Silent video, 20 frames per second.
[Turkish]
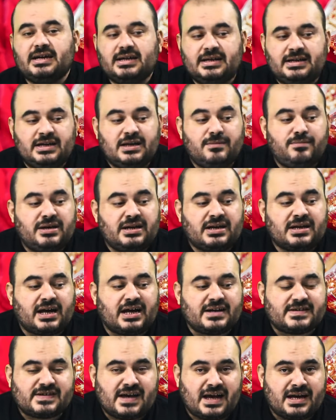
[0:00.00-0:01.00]
iyi bir
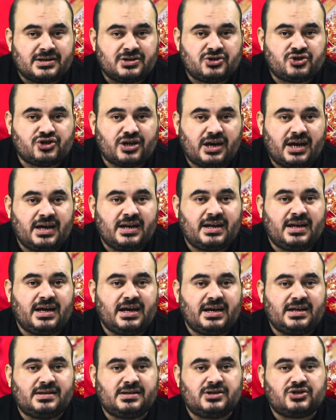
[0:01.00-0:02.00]
kazanç
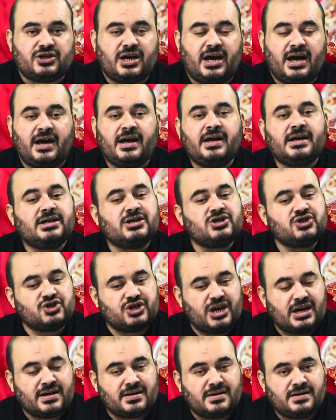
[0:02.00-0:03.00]
elde edeceği
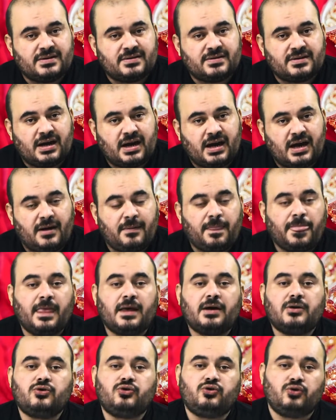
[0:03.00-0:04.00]
şeklinde
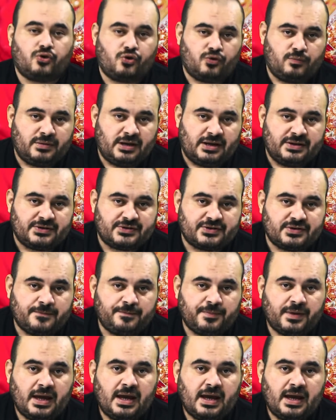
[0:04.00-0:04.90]
yorumlanır.